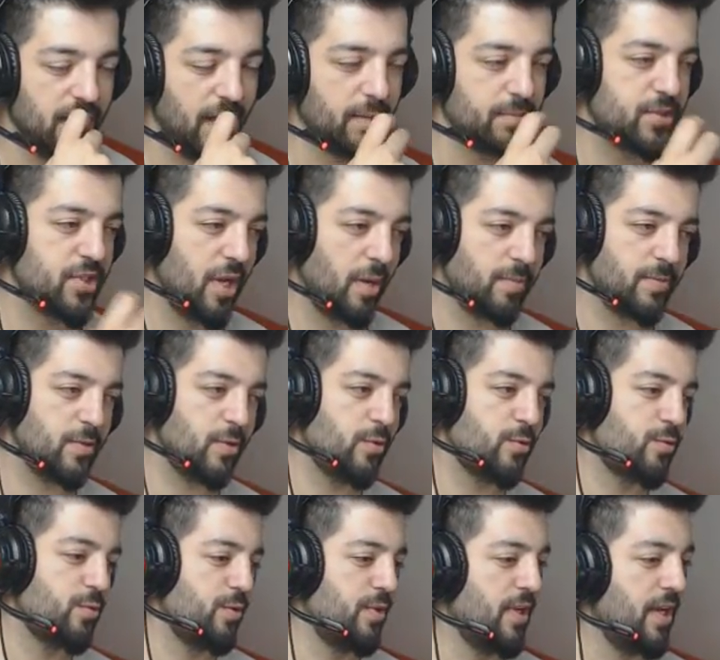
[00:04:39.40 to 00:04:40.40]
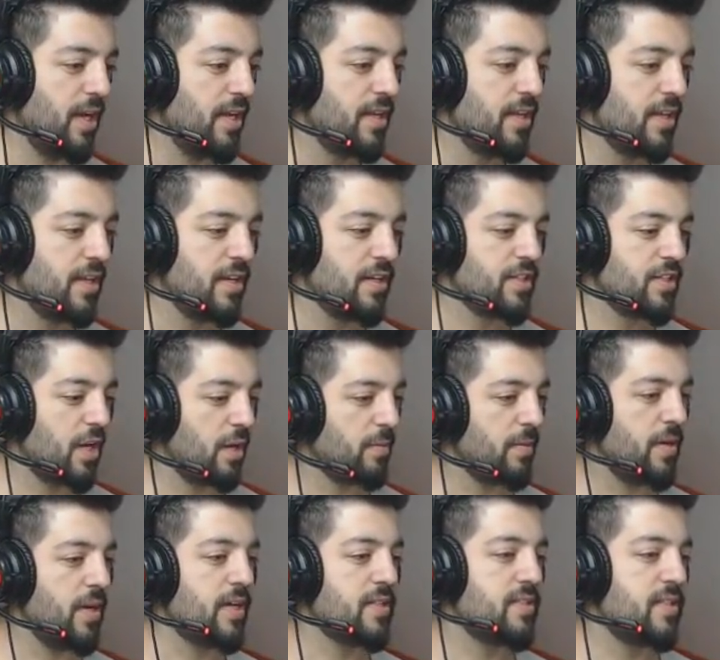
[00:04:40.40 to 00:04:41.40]
Tamam şapka olsun ya.
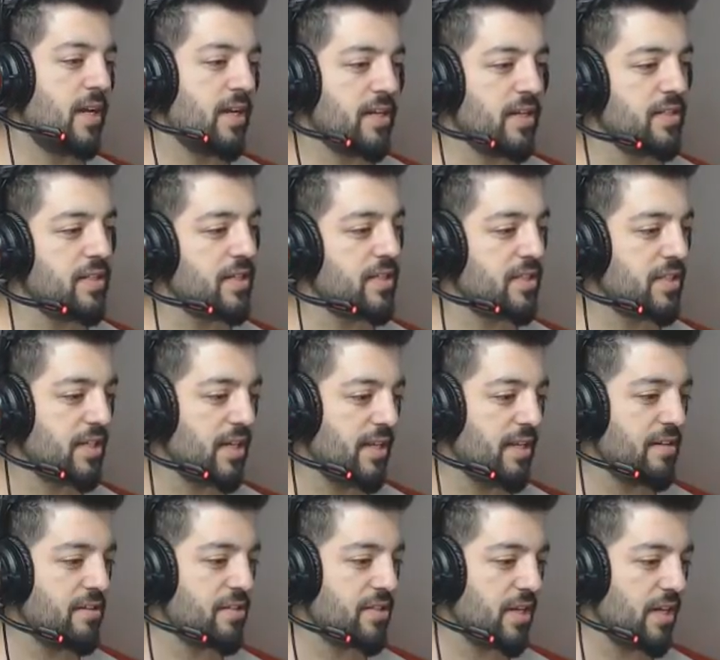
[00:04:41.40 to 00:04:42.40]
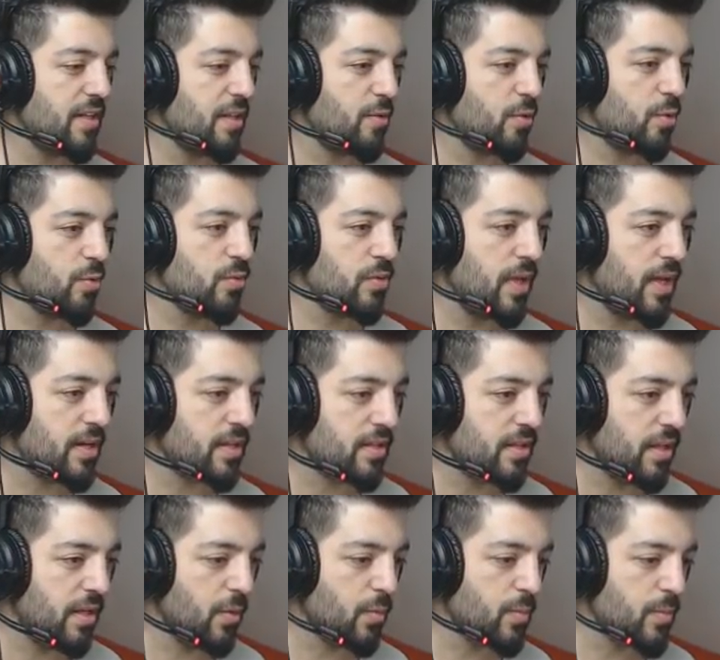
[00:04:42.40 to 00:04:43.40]
Şapka kalsın. Arkadaşlar çıkan eşyalar
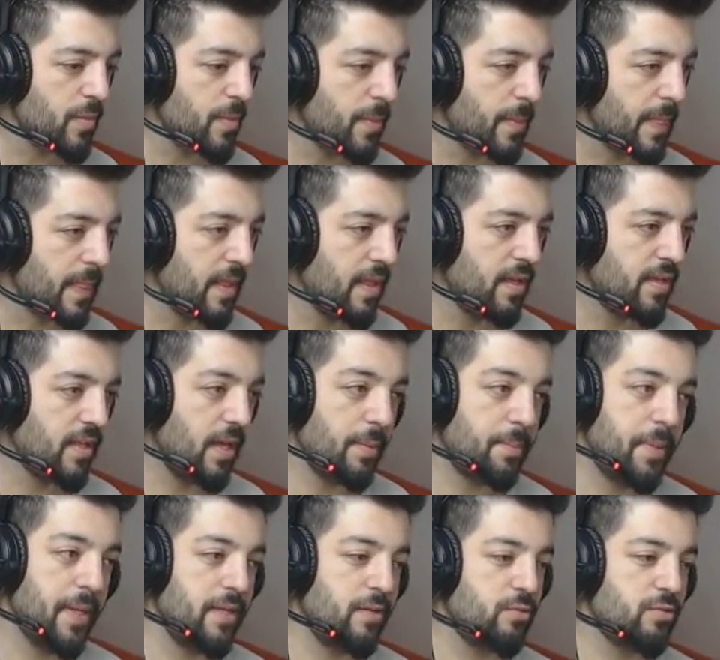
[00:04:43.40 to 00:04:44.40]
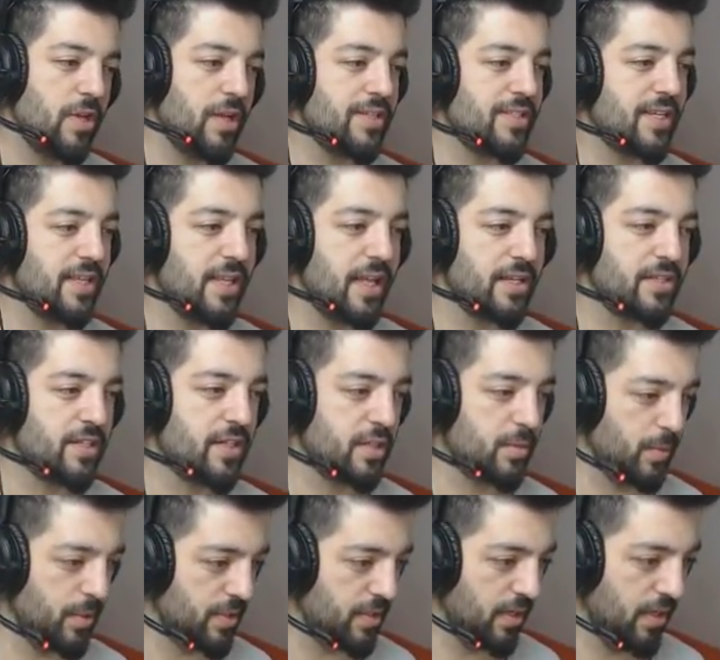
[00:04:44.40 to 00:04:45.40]
onlardı. Yani pek güzel şeyler
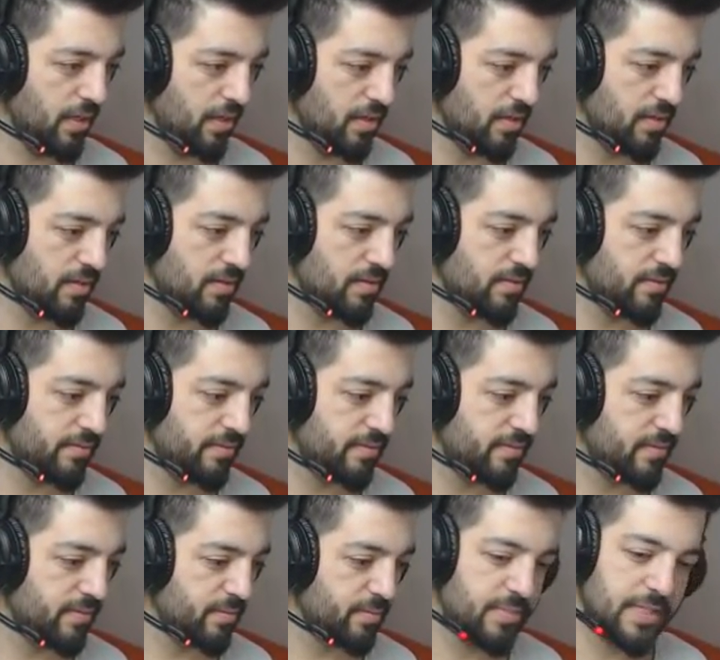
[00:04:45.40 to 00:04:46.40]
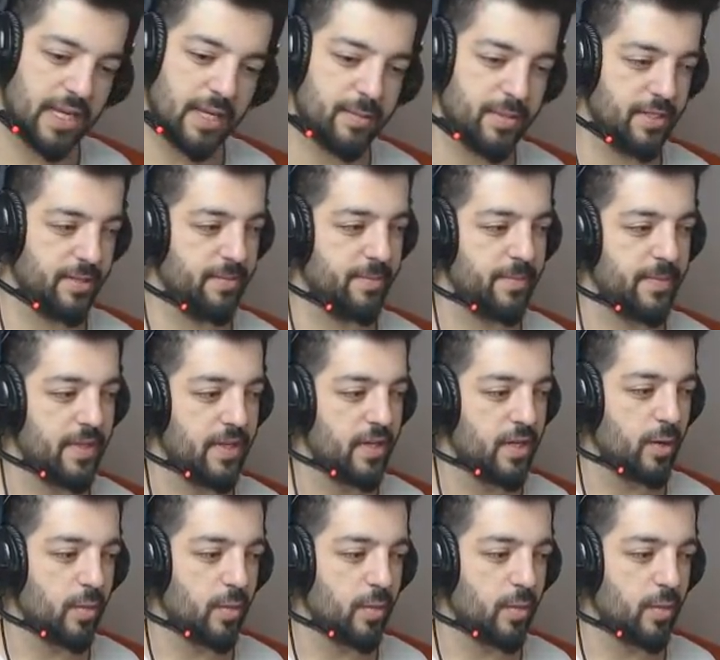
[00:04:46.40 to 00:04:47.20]
çıkmadı. Bilemedim.